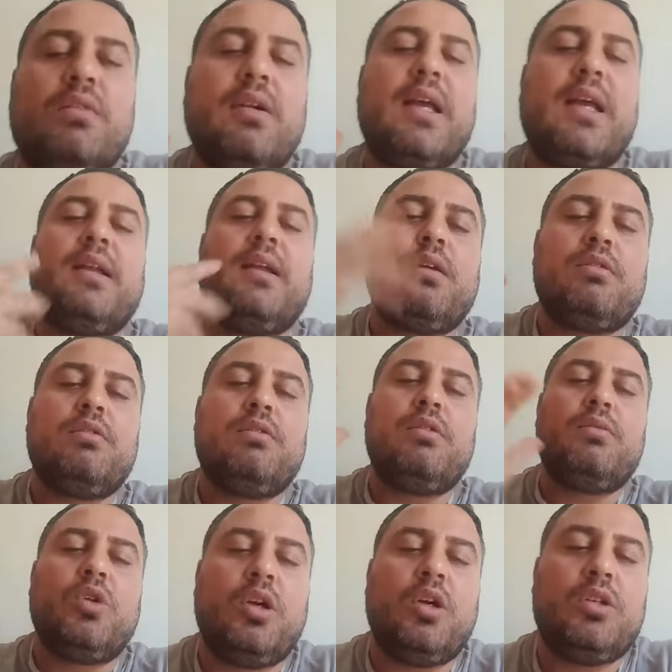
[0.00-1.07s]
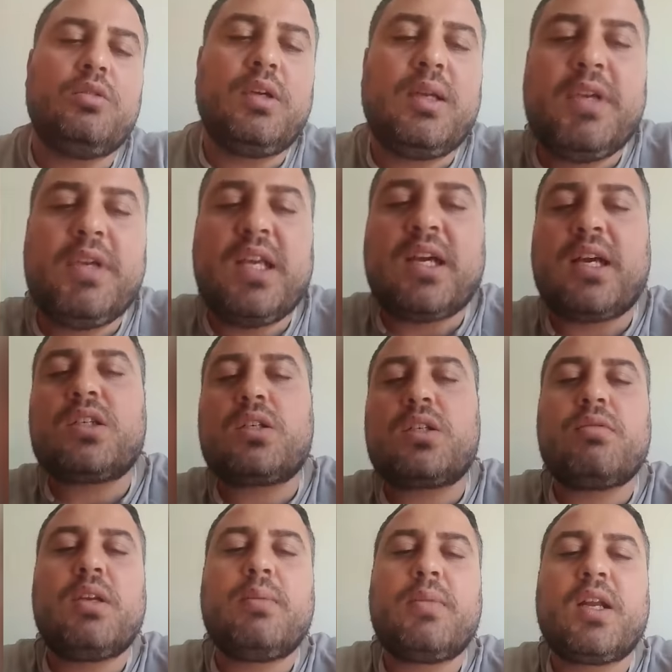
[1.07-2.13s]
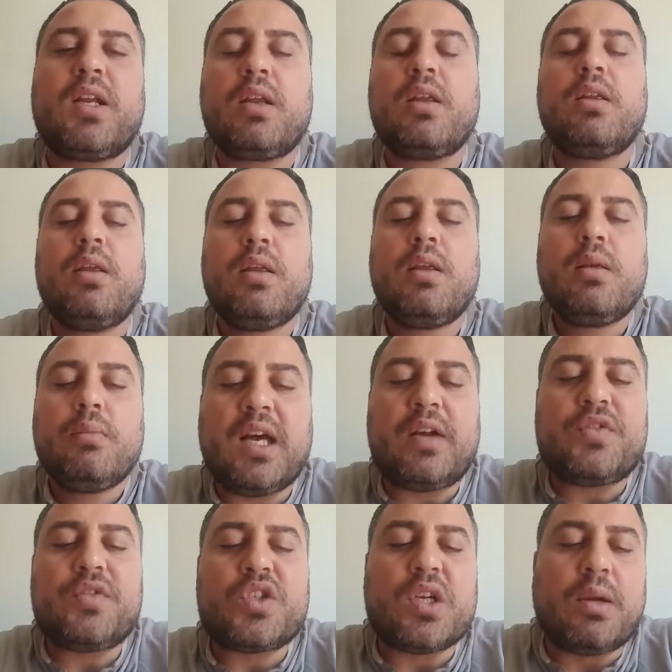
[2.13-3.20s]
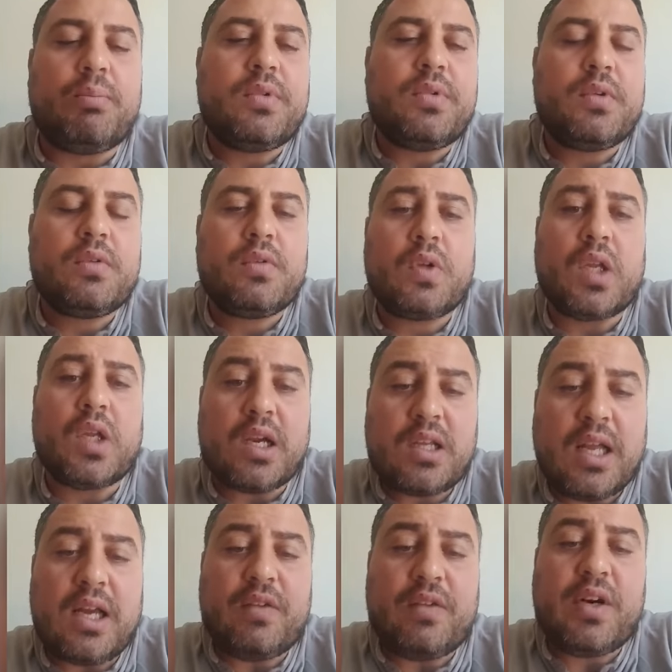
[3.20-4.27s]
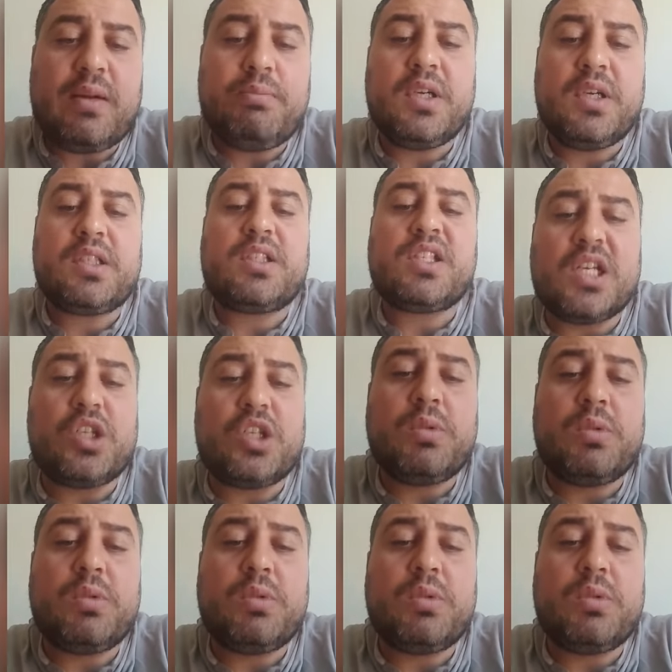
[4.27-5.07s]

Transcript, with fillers: قرانيه نقولوا ملحد ولا ما يعرفش ولا ما, ما يعرفش رب هيك تعرف رب هيك تستشهد